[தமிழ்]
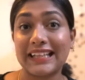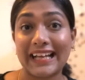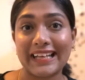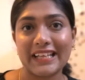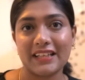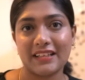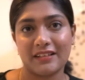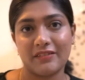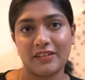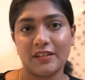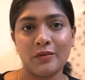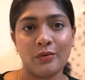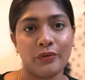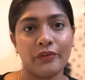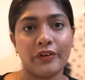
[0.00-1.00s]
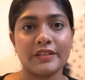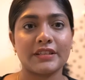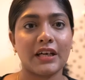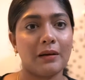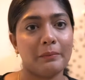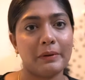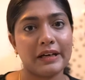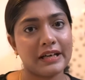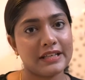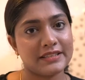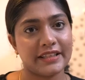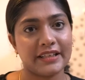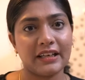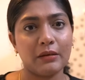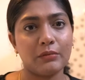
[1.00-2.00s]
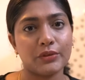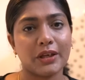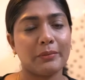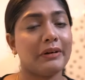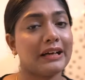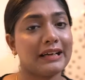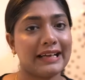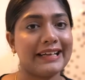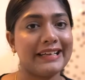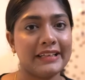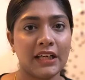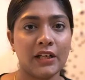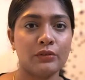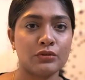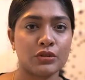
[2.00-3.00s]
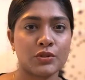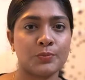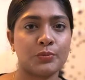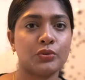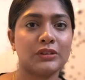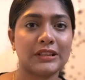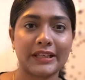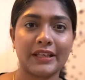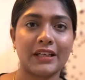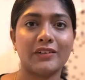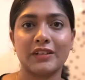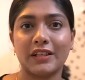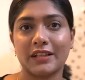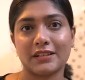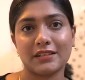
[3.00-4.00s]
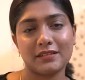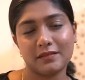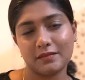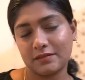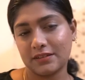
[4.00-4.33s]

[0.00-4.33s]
தயிரை வந்து உங்களோட சாப்பாட்டில் சேருங்க முக்கியமாக நைட்டில் ஒரு ஸ்பூன் தயிராவது எடுத்து